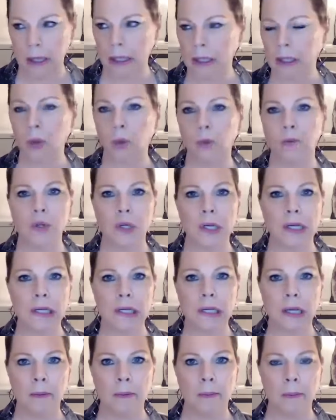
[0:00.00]
qui trouvent ça
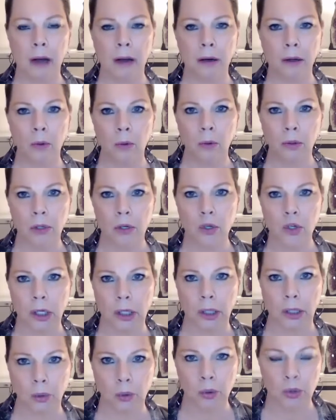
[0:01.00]
extrêmement lourd de
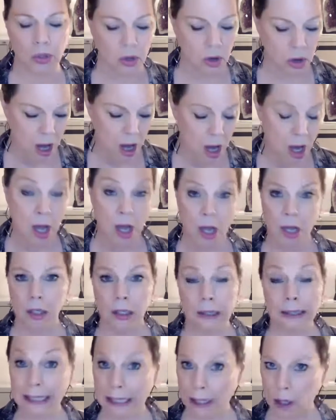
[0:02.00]
gérer tout ça,
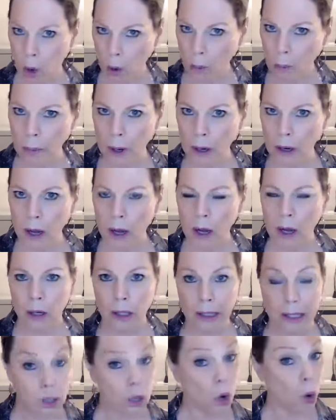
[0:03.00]
des couples
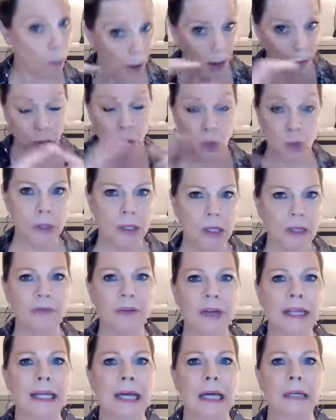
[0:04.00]
qui ne sont pas habitués d'être
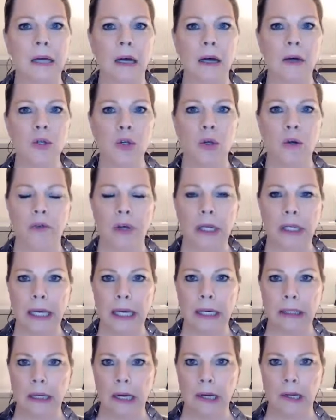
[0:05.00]
24 heures sur
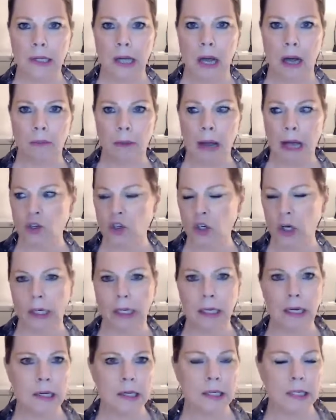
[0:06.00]
24 ensemble à
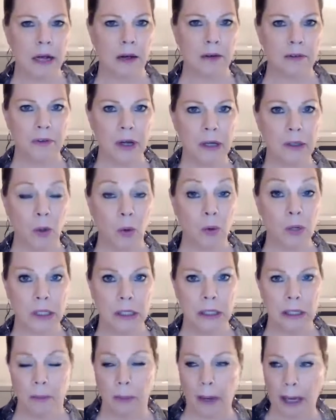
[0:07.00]
gérer les enfants, donc
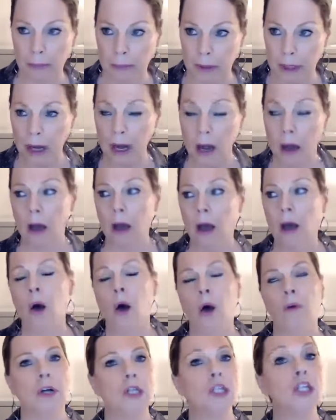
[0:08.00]
qui aimeraient bien,
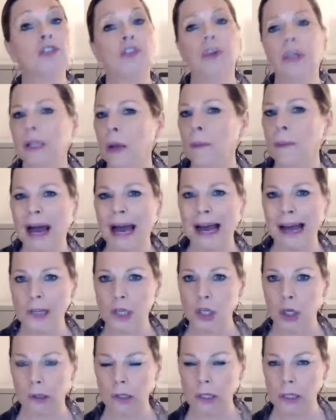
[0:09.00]
on va finir par en
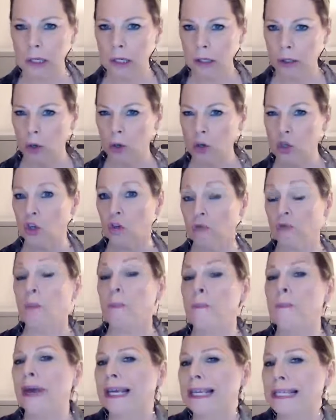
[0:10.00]
sortir, donc je veux
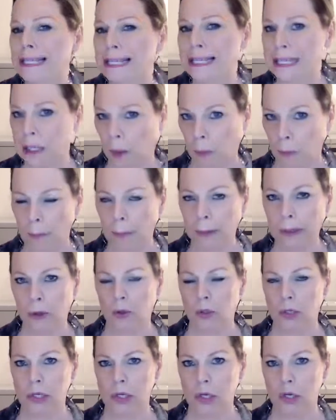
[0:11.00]
m'extirper
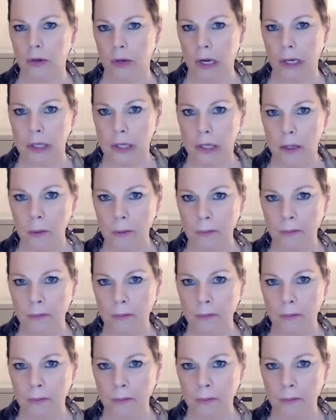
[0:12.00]
d'une situation